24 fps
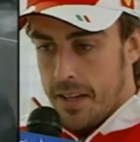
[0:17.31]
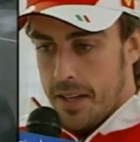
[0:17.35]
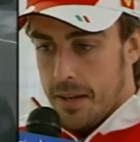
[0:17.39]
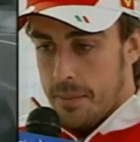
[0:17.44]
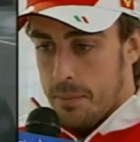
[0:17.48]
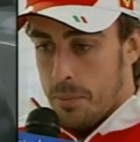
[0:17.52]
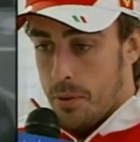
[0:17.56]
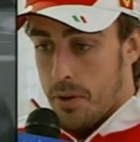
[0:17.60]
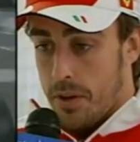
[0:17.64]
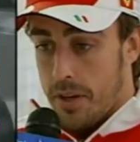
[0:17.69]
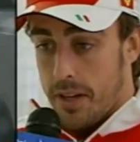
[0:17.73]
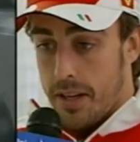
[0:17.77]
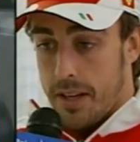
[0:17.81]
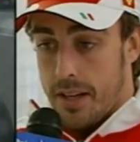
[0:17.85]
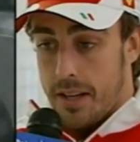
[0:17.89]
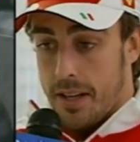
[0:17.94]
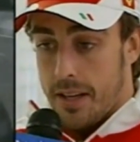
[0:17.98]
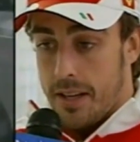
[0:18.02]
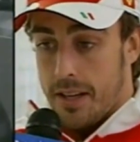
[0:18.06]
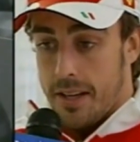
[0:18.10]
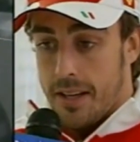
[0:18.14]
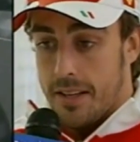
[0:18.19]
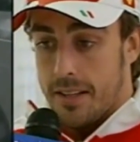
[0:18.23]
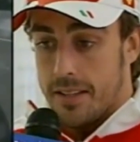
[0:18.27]

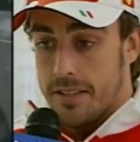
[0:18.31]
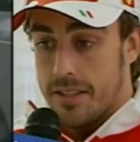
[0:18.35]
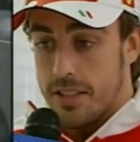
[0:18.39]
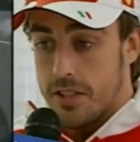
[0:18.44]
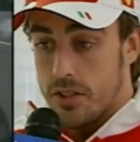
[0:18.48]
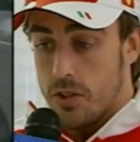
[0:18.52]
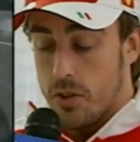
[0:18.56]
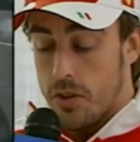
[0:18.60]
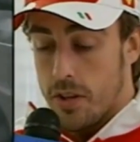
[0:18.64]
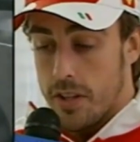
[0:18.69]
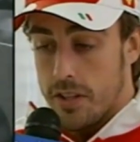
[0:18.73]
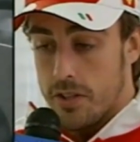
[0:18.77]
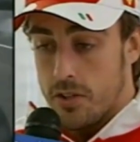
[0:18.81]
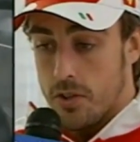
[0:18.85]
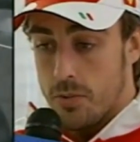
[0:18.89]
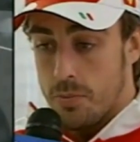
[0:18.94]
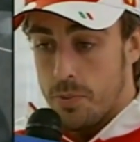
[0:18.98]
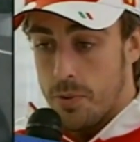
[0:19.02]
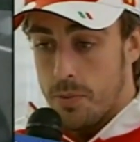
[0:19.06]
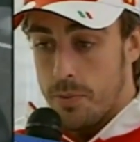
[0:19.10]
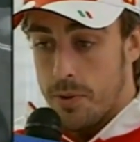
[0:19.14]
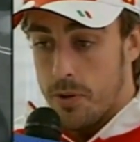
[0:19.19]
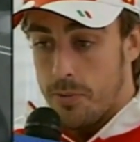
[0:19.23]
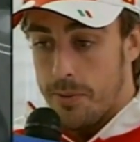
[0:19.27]
poi ci sono adesso più o
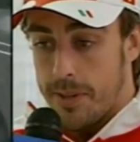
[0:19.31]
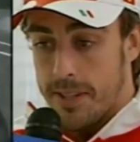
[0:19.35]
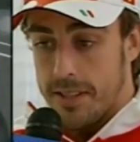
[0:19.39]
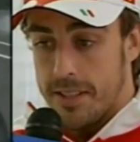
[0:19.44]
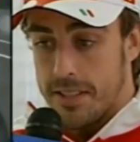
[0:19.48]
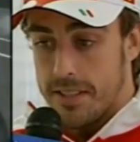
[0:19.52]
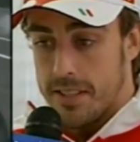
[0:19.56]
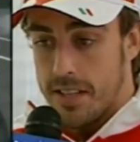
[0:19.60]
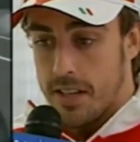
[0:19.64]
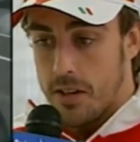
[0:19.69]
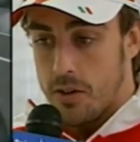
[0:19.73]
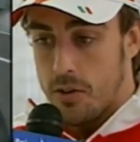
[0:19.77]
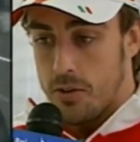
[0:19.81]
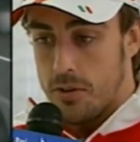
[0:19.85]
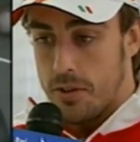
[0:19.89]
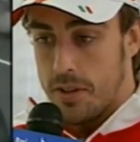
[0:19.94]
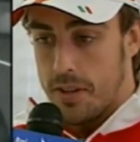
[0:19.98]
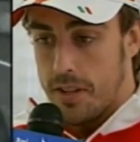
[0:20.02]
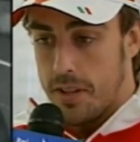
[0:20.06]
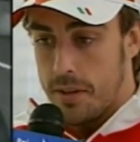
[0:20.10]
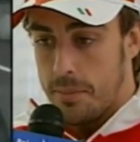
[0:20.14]
meno 20 secondi di